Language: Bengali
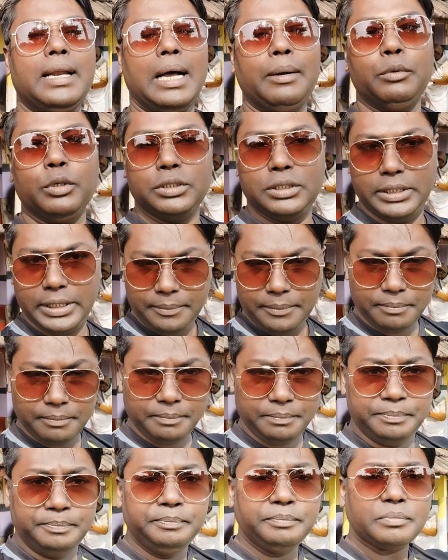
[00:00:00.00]
নাম হচ্ছে
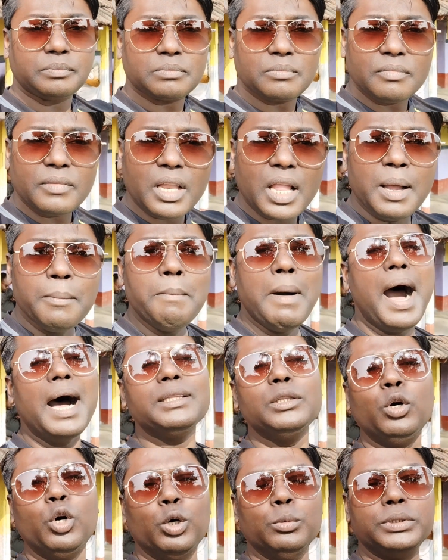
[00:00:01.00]

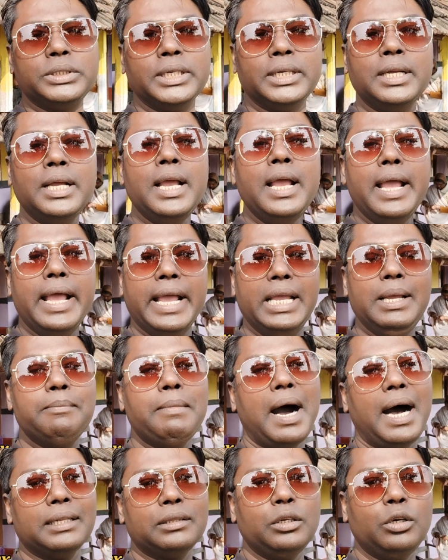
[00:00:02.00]
মাহাতো হোমস্টে এই
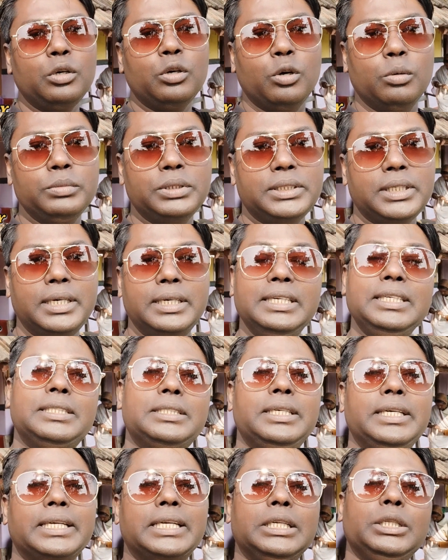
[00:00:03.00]
মাহাতো হোমস্টের
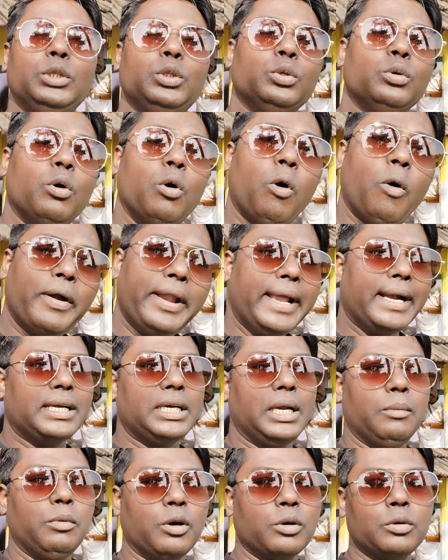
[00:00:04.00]
হিস্ট্রি কিন্তু
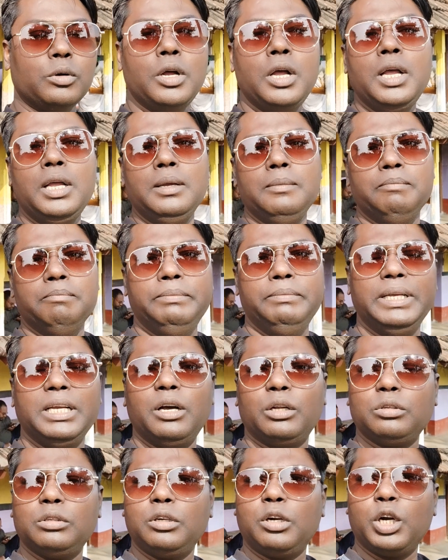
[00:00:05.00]
অনেকটা বড়
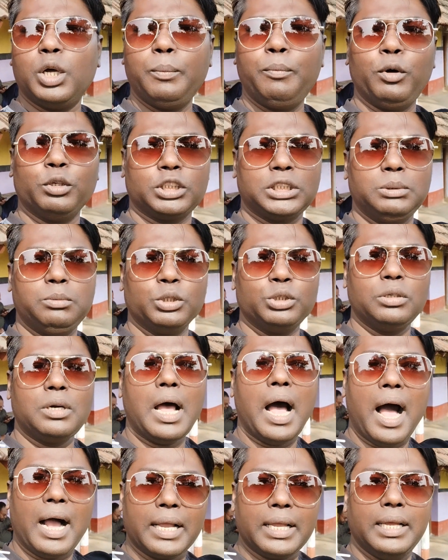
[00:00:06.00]
বিগত ধরো পঞ্চাশ বছর
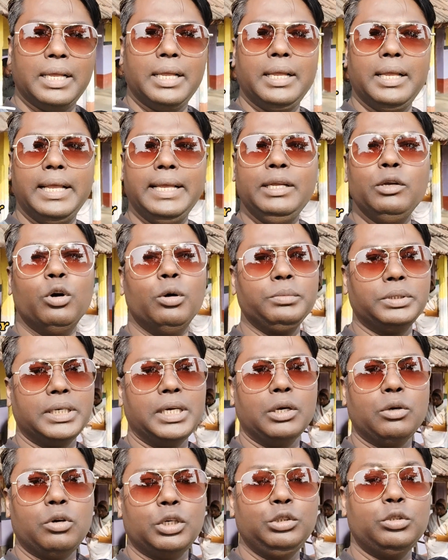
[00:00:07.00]
আগে এই
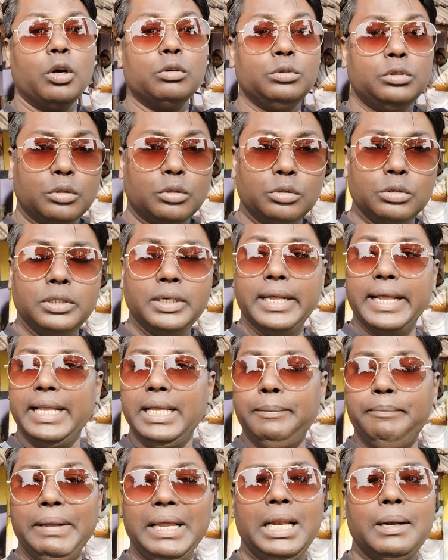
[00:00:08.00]
হোমস্টেটা করে যখন
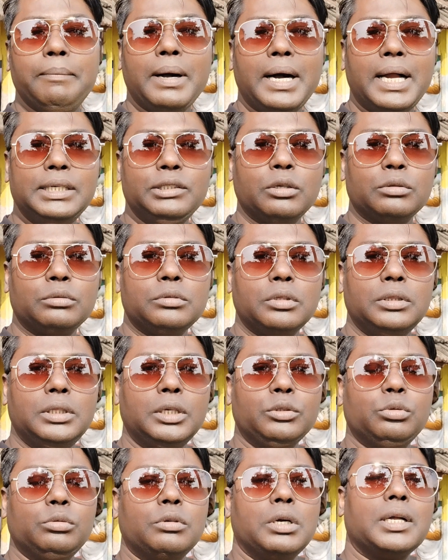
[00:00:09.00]
এই বেলপাহাড়ি চত্বর
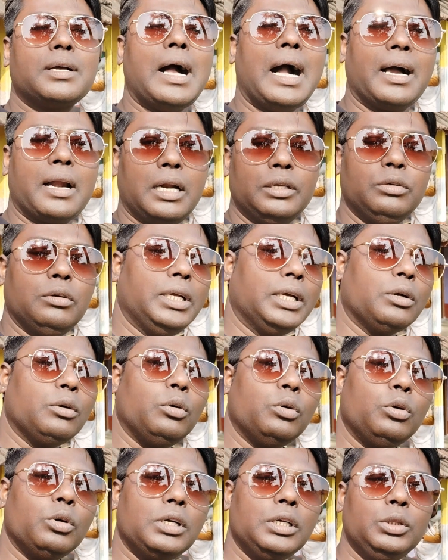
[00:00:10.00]
থেকে শুরু করে কাঁকড়াঝোড়ে
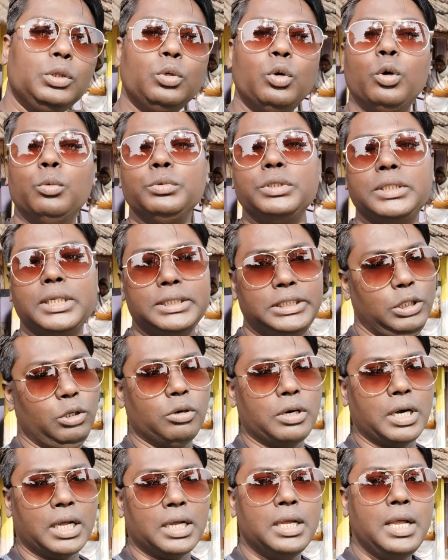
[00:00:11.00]
কোনো কিন্তু হোমস্টে
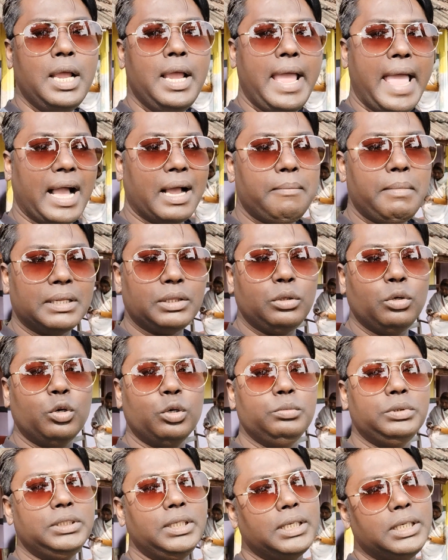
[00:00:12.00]
ছিল না একমাত্র
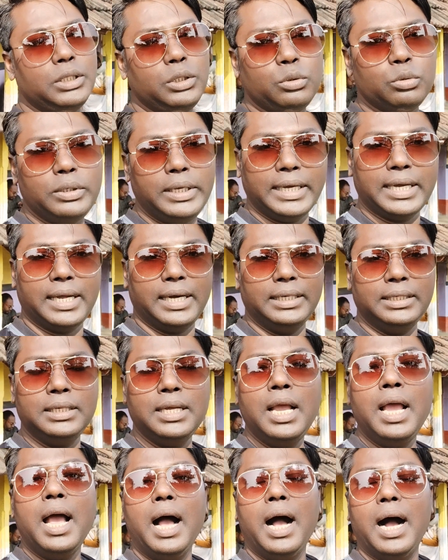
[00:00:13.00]
হোমস্টে কিন্তু এখানেই
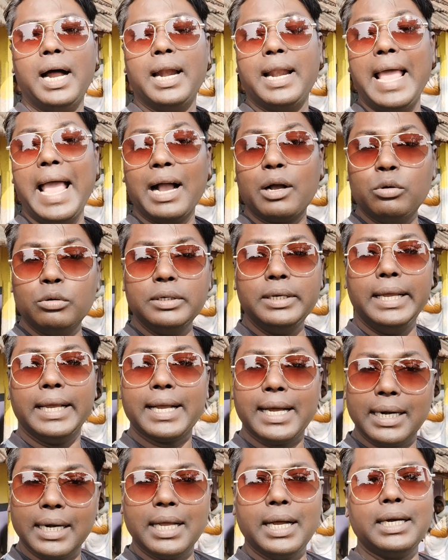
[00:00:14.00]
আর এখন
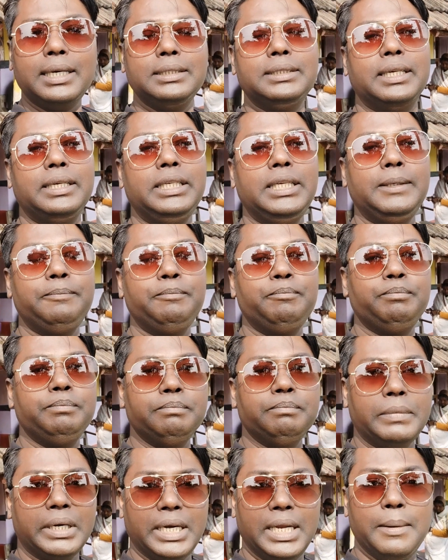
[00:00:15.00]
এখানকার যিনি
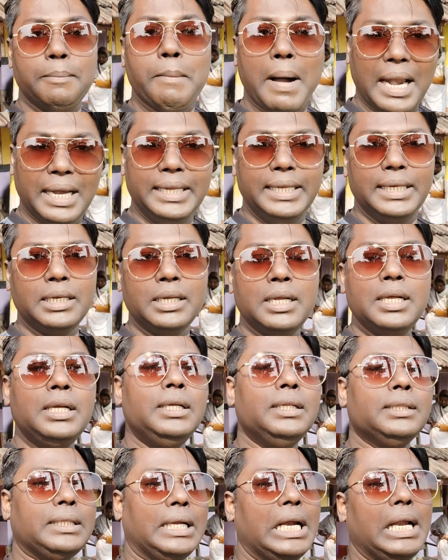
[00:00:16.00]
মানে মালিক
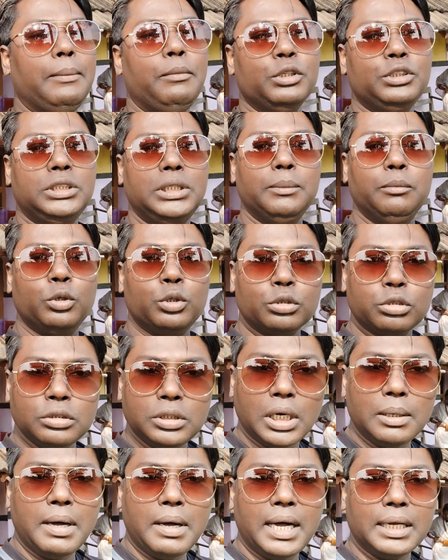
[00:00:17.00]
তার নাম হচ্ছে
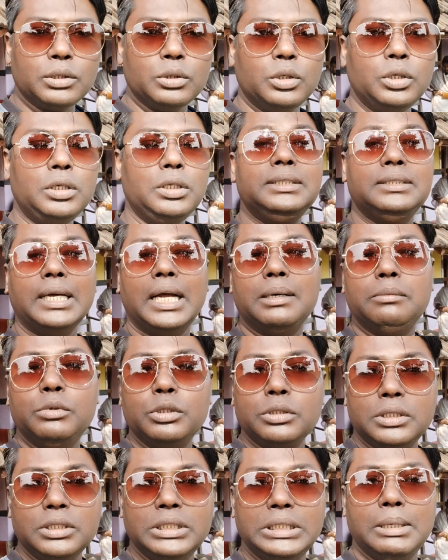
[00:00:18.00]
মধুসূদন মাহাতো
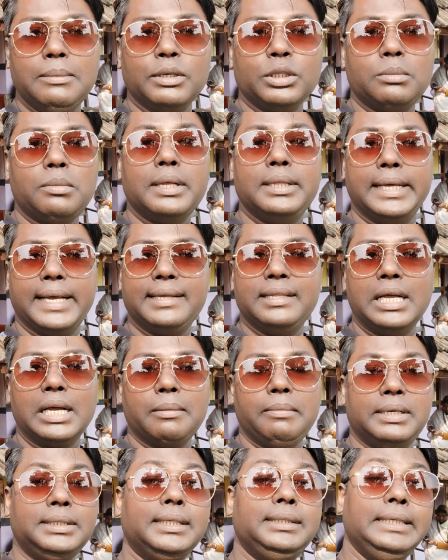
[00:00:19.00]
চারমূর্তি সিনেমা তোমরা দেখে
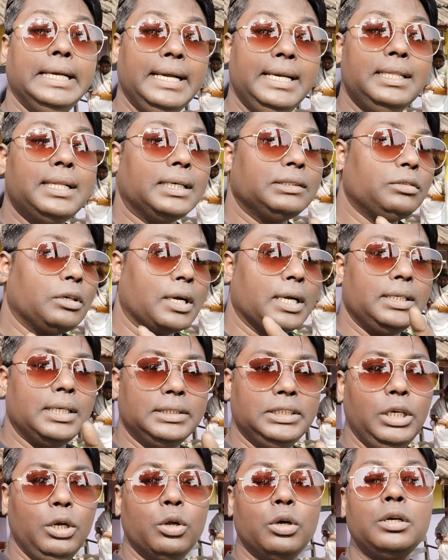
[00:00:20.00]
থাকবে যে টেনিদার সঙ্গে
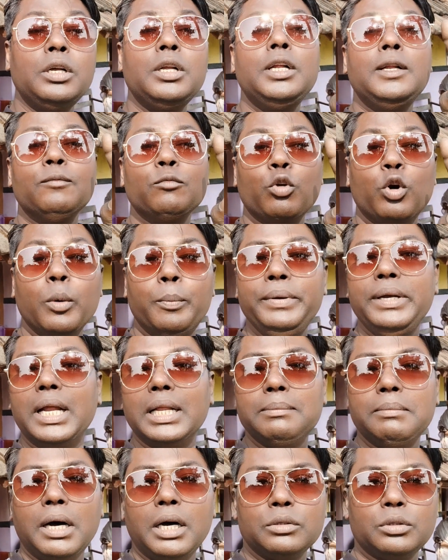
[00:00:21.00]
যে ছিল
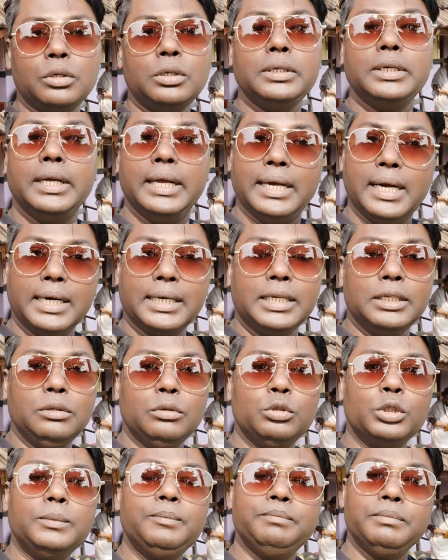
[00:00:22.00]
গোপীনাথ মাহাতো এনার
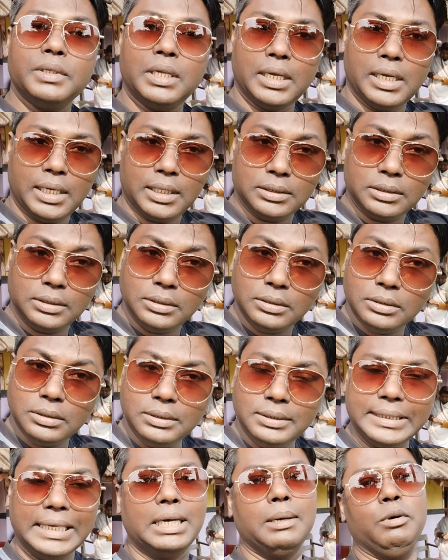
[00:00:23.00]
কিন্তু
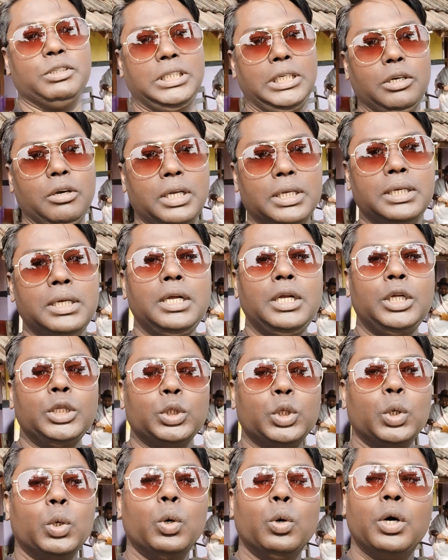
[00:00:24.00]
জ্যাঠামশাই হয়
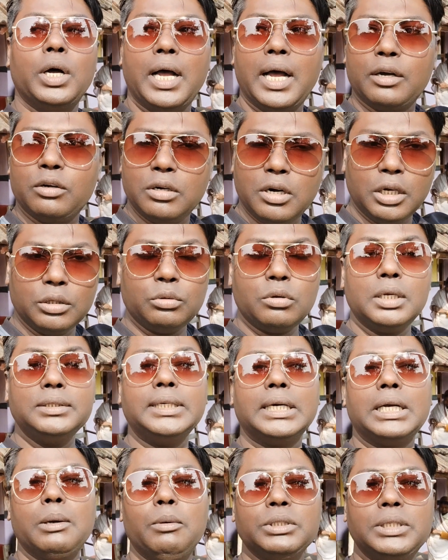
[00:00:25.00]
তো এখন হয়তো ওরা
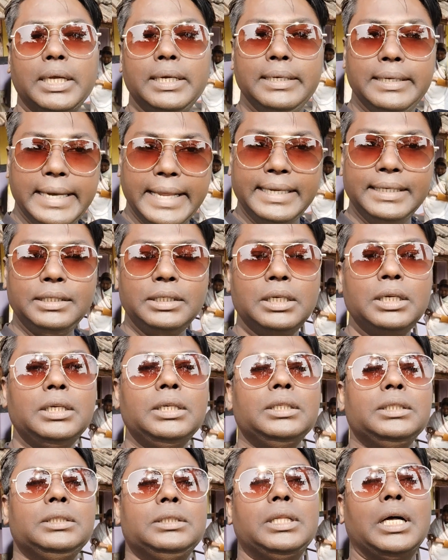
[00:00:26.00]
জ্যাঠামশাই নেই
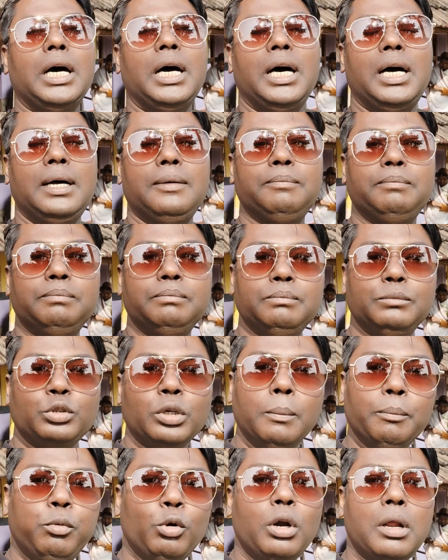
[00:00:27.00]
তা
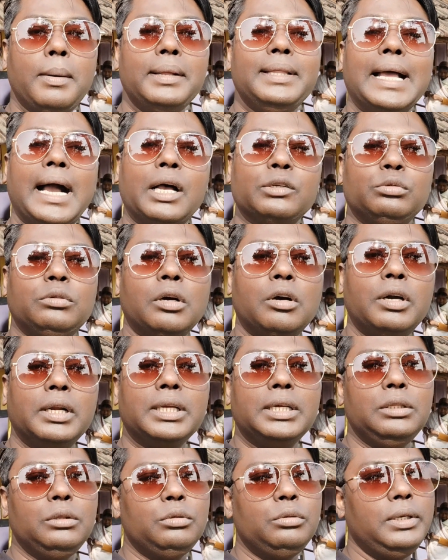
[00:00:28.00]
সম্পূর্ণভাবে দেখাশোনা করে
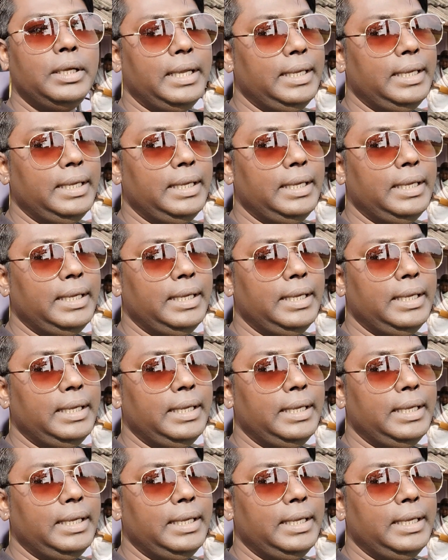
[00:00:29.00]
কিন্তু